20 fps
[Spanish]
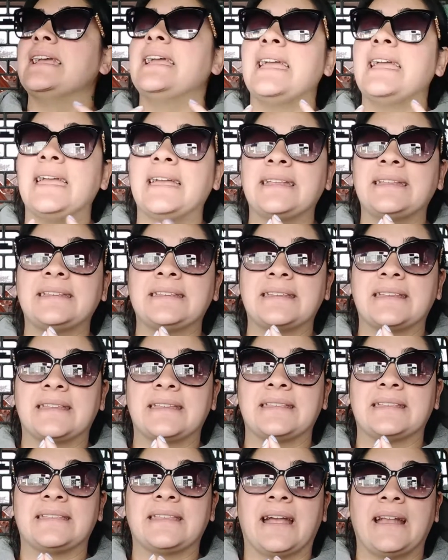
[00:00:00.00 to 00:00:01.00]

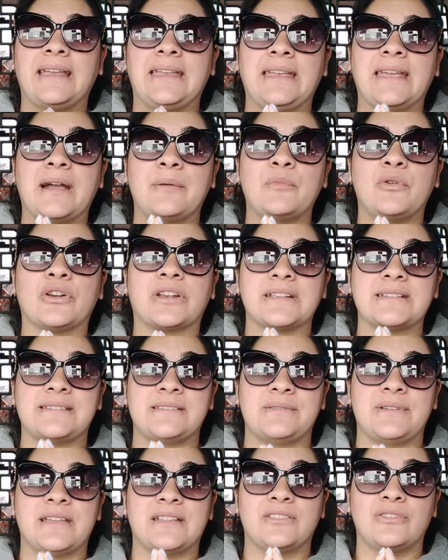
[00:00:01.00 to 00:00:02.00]
estaríamos
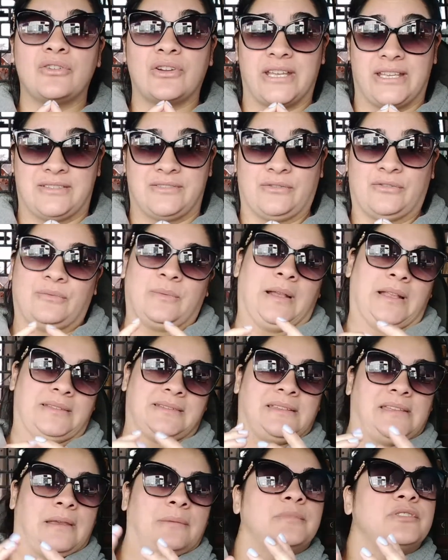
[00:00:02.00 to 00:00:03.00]
recibiendo eso.
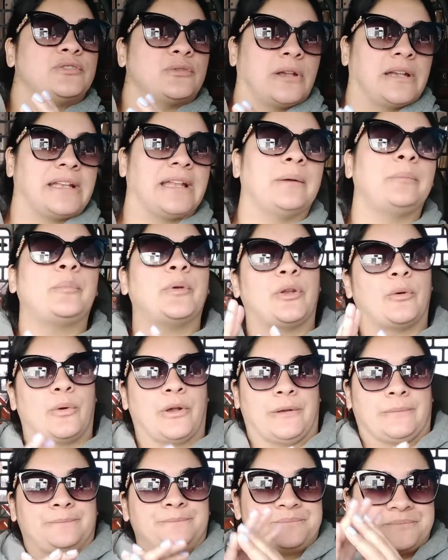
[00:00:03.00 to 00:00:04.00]
sería mi suegra, pero
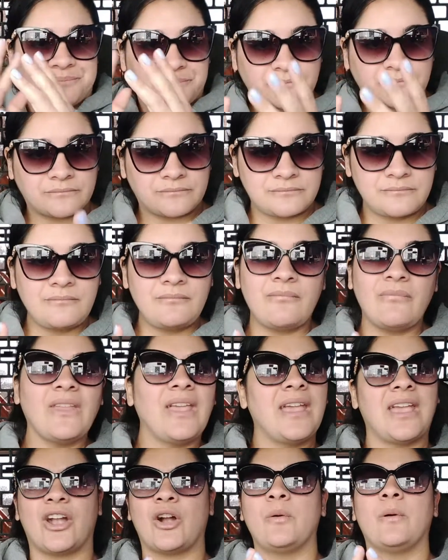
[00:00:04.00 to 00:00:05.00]
bueno,
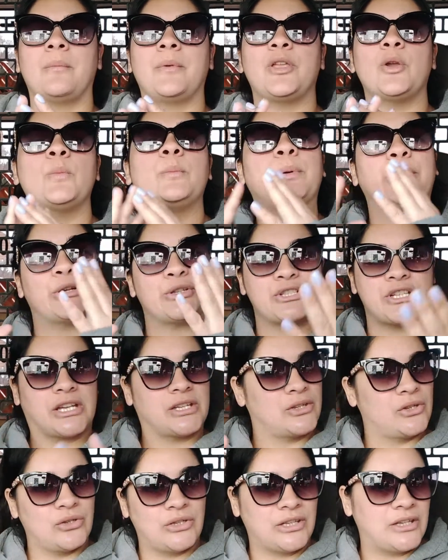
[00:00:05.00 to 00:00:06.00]
es como medio un
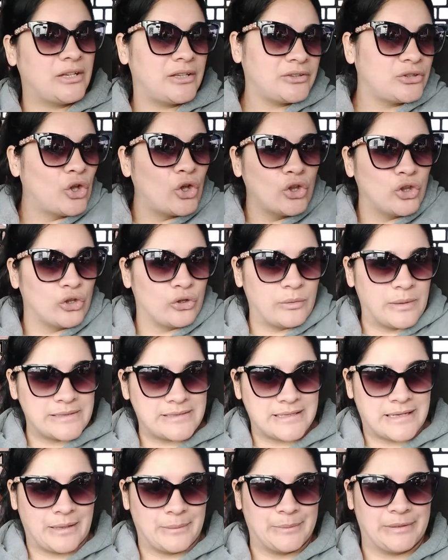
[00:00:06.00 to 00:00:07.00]
proyecto de todos,
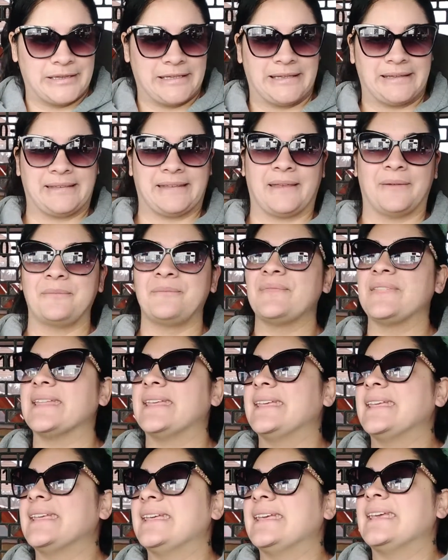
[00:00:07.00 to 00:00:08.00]
básicamente.
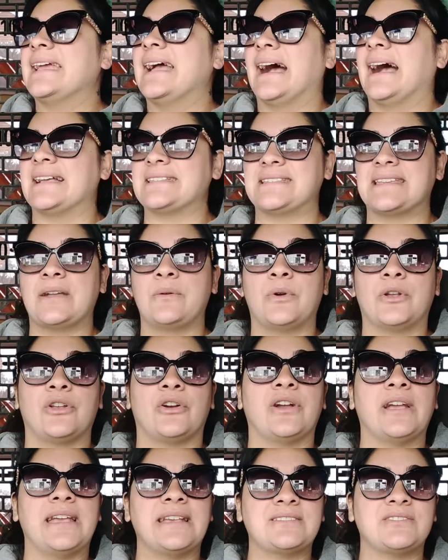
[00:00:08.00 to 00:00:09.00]
Así que
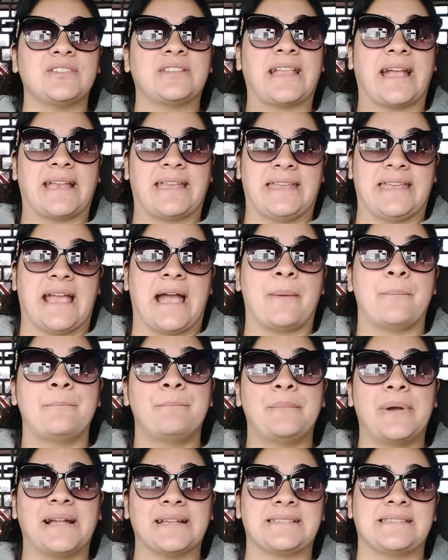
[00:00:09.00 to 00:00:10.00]
bueno, eso estaría.
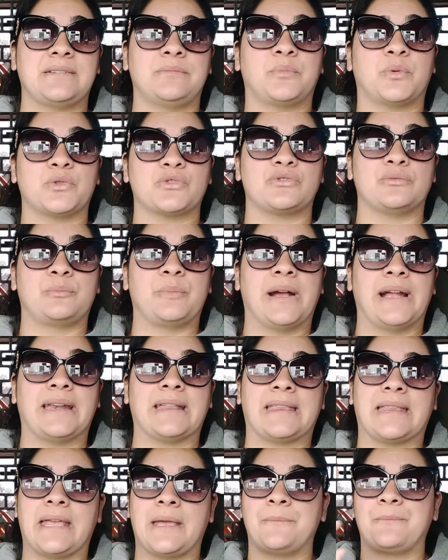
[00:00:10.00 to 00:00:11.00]
Maxi, por su
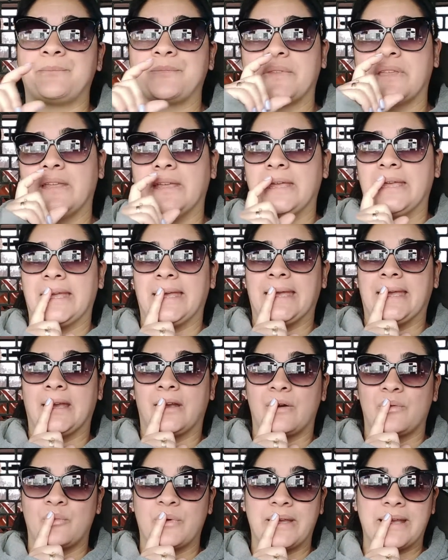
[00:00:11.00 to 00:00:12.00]
parte, eh,
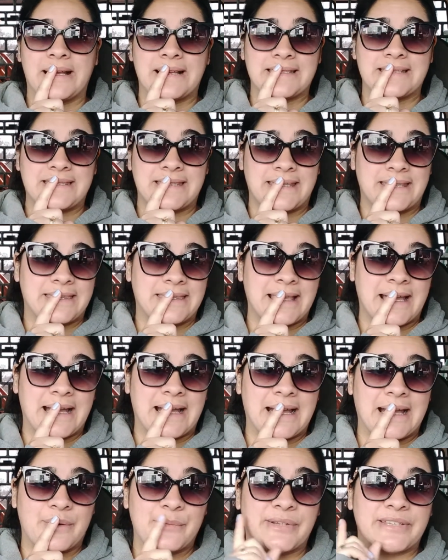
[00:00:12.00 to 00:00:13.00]
como es
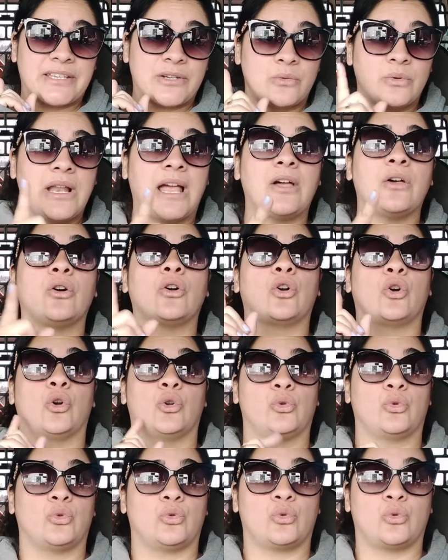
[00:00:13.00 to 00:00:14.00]
gasista matriculado
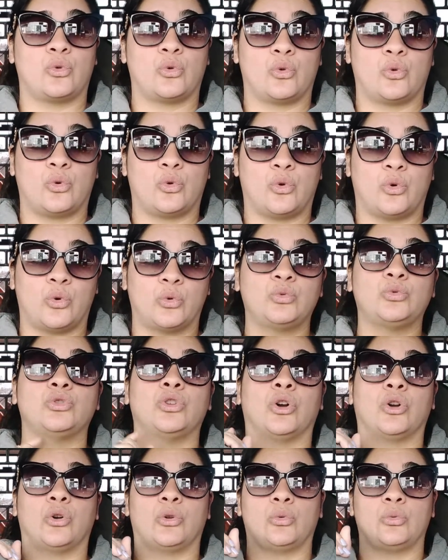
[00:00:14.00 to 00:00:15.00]
con,
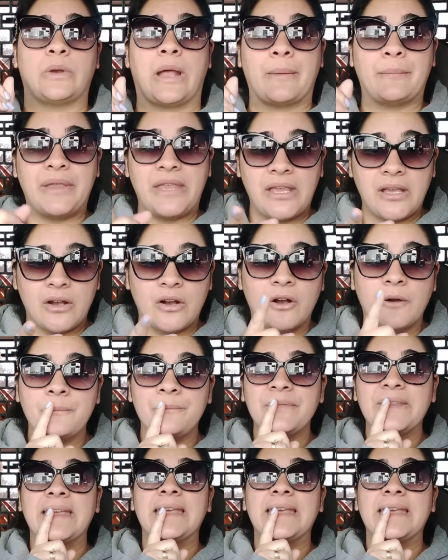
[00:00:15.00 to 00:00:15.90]
junto con un amigo